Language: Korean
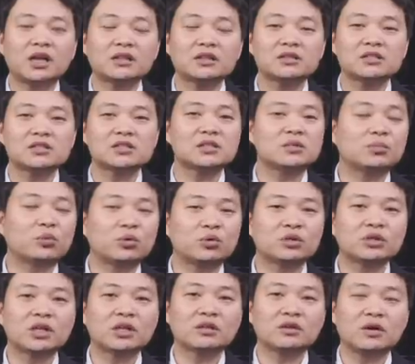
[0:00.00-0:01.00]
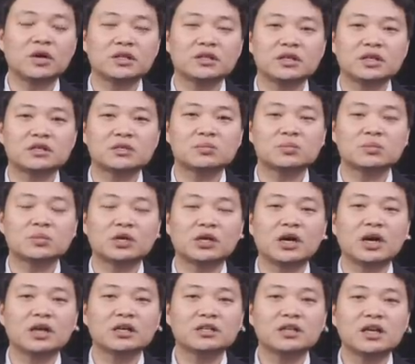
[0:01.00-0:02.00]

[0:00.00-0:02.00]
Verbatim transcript: 갔는지를 모른다는 거 아니겠습니까?